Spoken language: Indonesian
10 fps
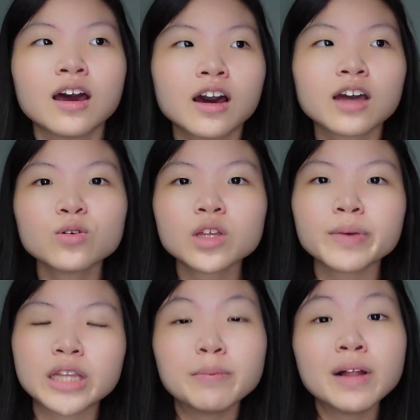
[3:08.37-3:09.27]
nah itu
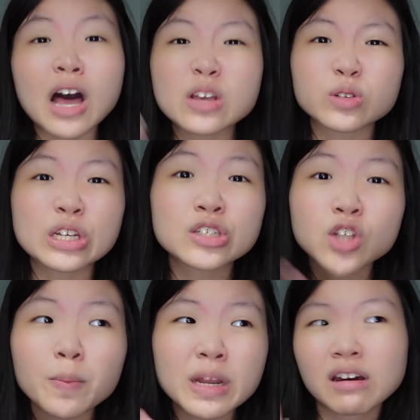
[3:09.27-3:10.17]
tiba-tiba langsung di
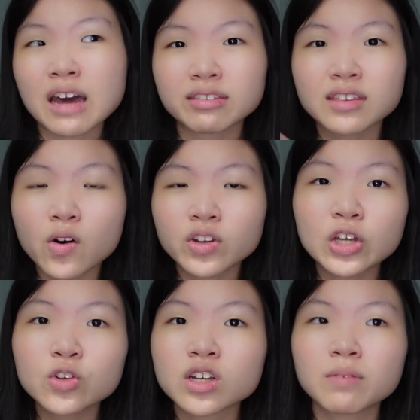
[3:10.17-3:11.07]
stop di cut down
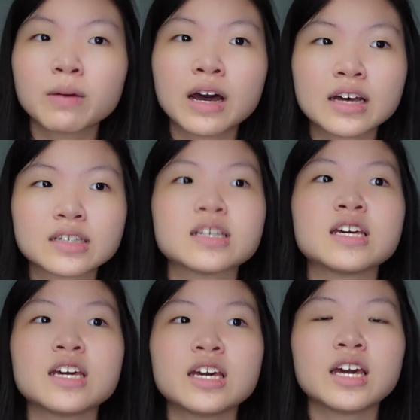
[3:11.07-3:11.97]
gitu sama
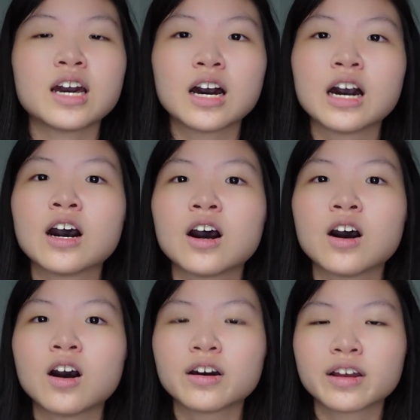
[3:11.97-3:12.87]
si uh,